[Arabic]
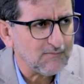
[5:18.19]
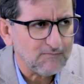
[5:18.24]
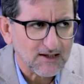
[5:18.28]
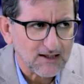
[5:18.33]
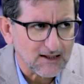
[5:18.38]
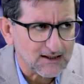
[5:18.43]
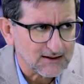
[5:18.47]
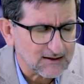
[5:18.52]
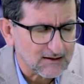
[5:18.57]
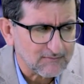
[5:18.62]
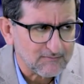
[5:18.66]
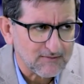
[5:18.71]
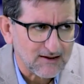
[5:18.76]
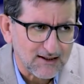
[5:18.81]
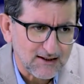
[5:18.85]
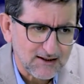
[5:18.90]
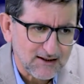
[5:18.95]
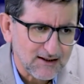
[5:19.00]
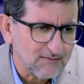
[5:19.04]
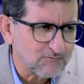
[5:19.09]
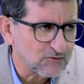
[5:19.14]
بقدر ما
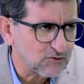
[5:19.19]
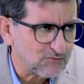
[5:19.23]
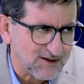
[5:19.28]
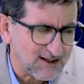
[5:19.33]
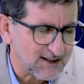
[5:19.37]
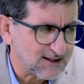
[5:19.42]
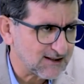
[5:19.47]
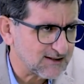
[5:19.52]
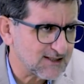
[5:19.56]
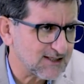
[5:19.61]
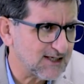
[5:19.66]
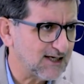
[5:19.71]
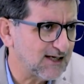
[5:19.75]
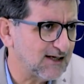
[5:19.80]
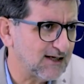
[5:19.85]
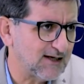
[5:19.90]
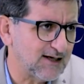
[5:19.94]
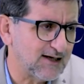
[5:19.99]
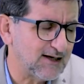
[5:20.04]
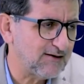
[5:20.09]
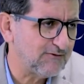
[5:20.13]
هي
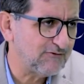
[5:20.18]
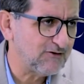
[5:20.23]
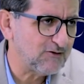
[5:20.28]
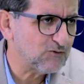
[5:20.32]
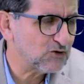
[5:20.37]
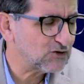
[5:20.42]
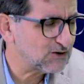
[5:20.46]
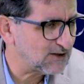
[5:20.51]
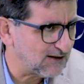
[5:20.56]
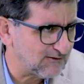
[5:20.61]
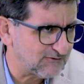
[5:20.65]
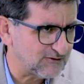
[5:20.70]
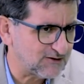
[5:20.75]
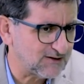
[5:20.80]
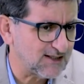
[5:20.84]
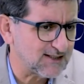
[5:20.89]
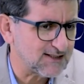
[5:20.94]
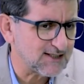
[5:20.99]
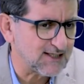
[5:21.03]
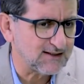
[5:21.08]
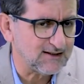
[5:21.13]
ممارسه في مختلف
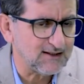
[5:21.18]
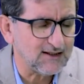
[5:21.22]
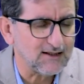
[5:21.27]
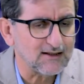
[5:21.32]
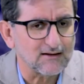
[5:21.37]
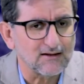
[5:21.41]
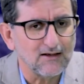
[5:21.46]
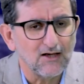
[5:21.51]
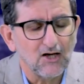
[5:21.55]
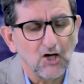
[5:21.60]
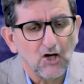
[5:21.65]
الدساتير